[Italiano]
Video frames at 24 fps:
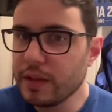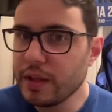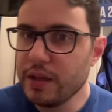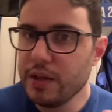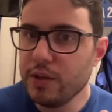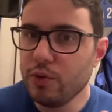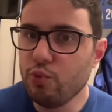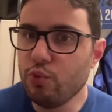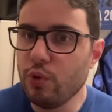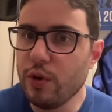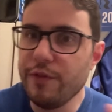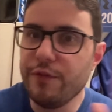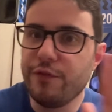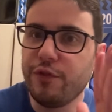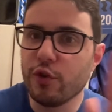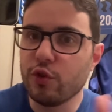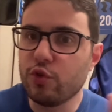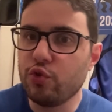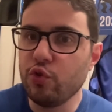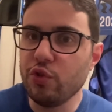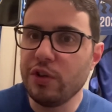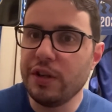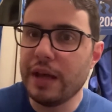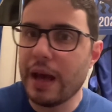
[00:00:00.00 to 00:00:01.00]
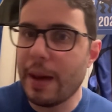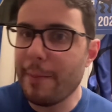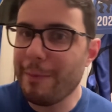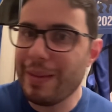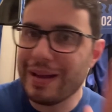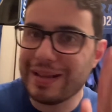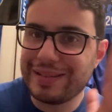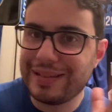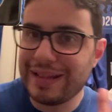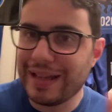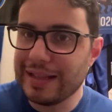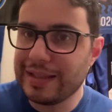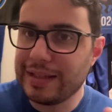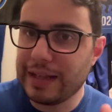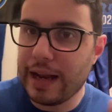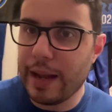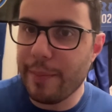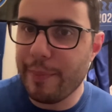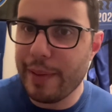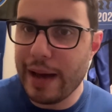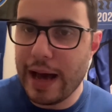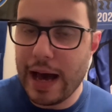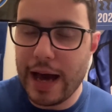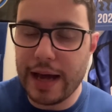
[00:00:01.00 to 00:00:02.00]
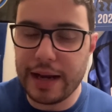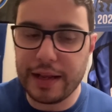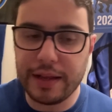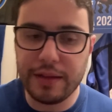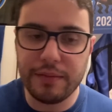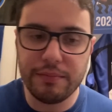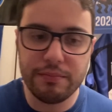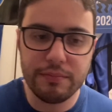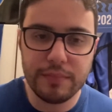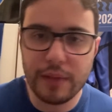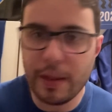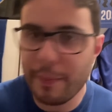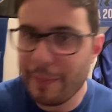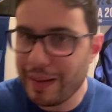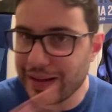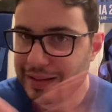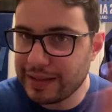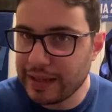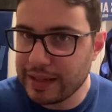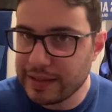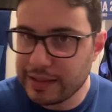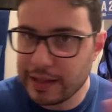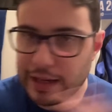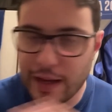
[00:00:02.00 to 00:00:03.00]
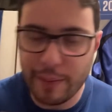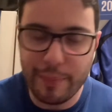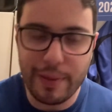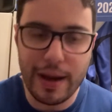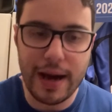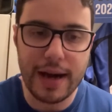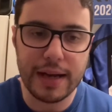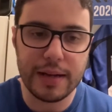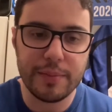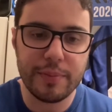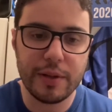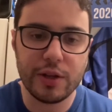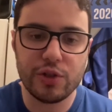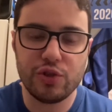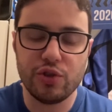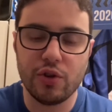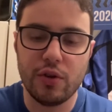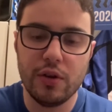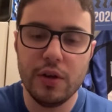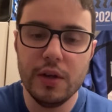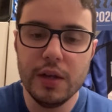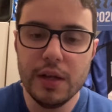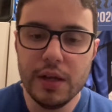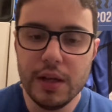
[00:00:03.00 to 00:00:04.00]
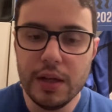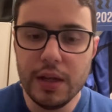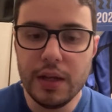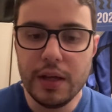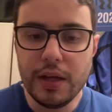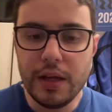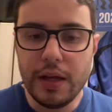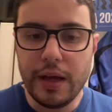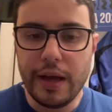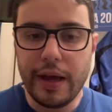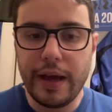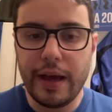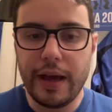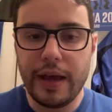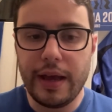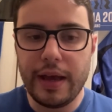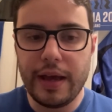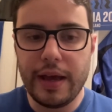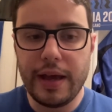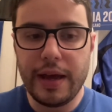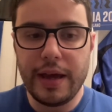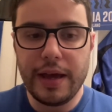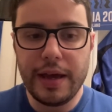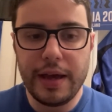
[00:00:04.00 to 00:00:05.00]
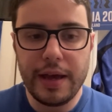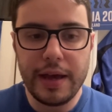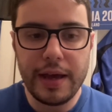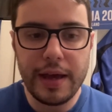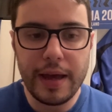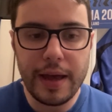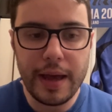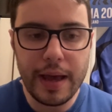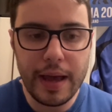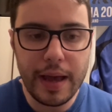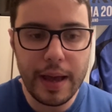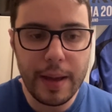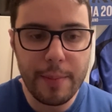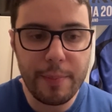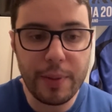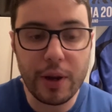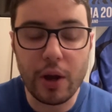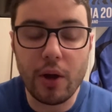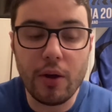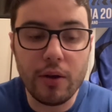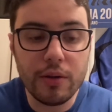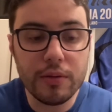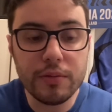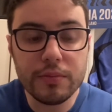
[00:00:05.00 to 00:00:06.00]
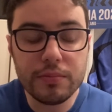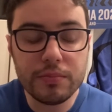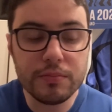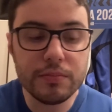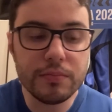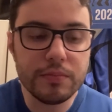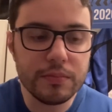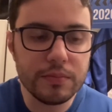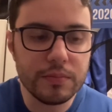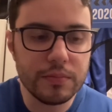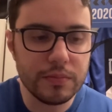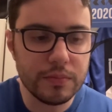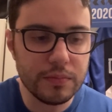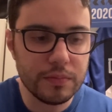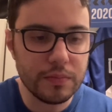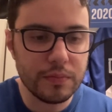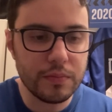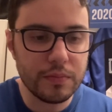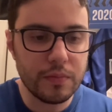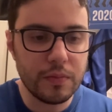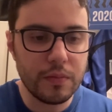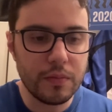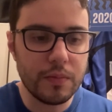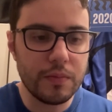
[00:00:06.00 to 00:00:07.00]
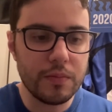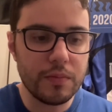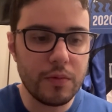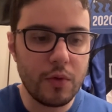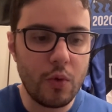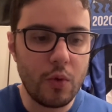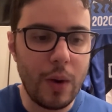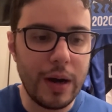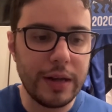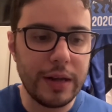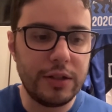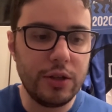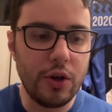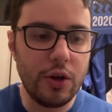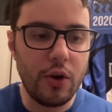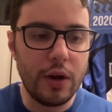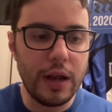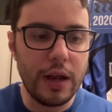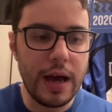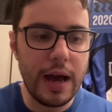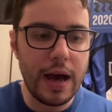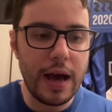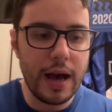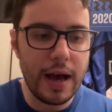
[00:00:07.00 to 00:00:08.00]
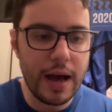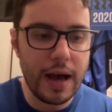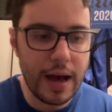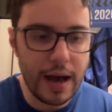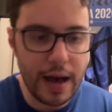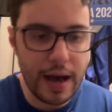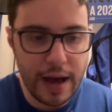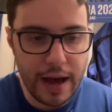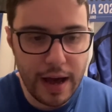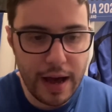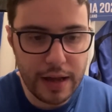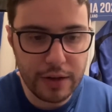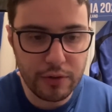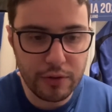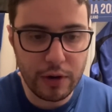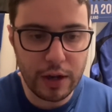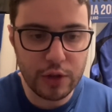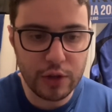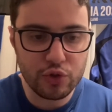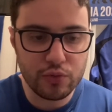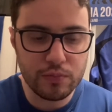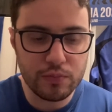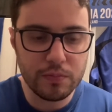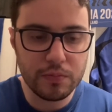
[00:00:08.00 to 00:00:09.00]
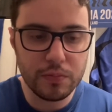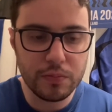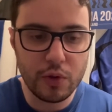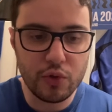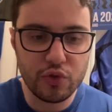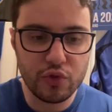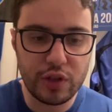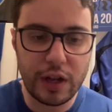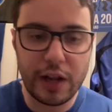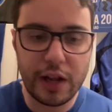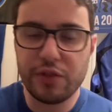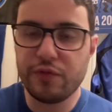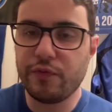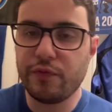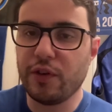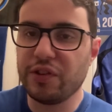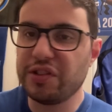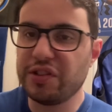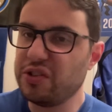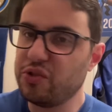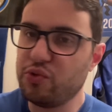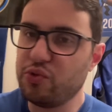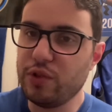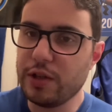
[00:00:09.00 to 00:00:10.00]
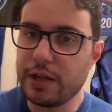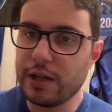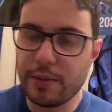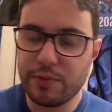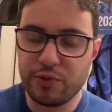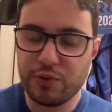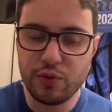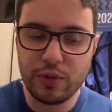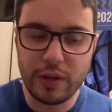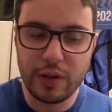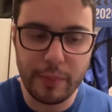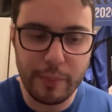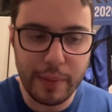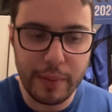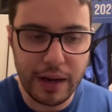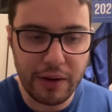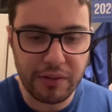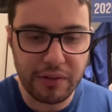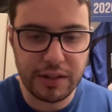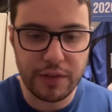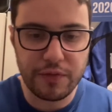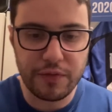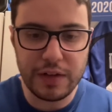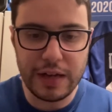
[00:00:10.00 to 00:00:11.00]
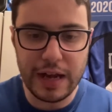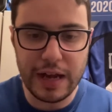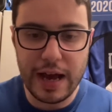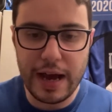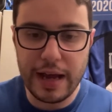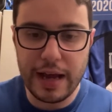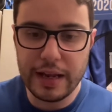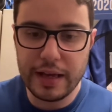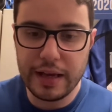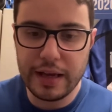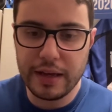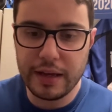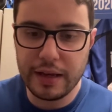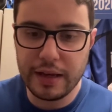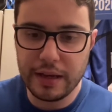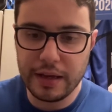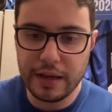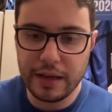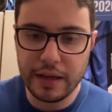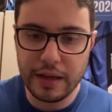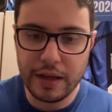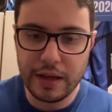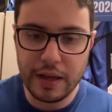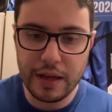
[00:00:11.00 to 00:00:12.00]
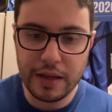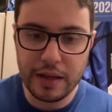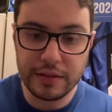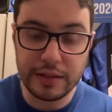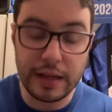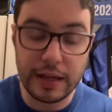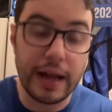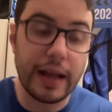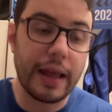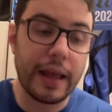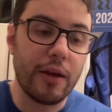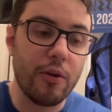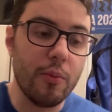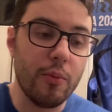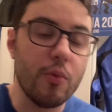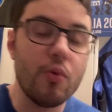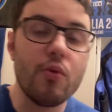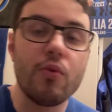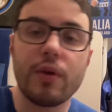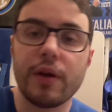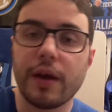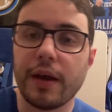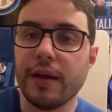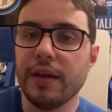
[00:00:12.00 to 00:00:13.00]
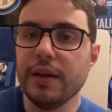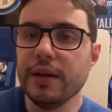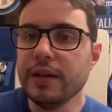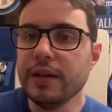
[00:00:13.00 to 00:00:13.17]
due infortuni abbastanza alla pari, abbastanza alla pari, perciò... Eh, però mm, Guardiola non, ha, non forse studiata, studiata bene questa finale, sarà che comunque